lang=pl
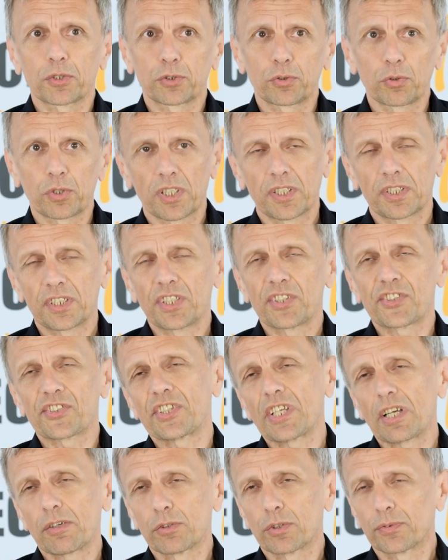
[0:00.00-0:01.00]
które nie
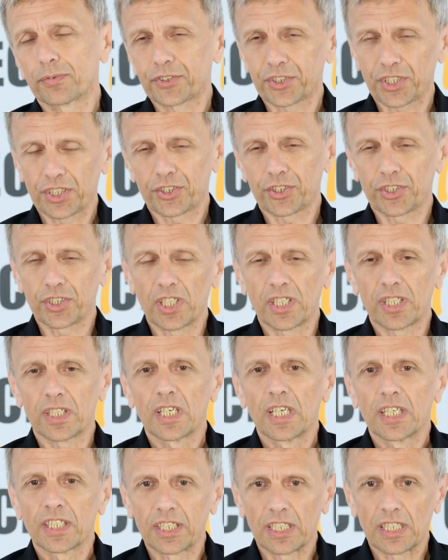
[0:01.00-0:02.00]
istniało
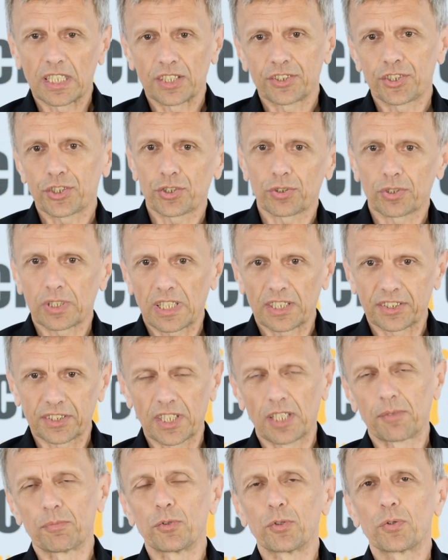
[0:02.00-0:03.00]
wcześniej, kilkadziesiąt lat
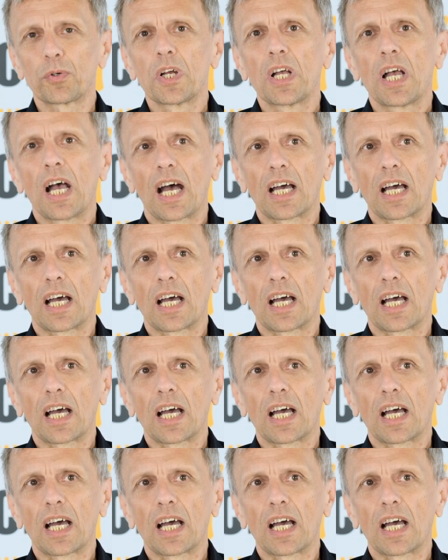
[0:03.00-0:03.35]
temu,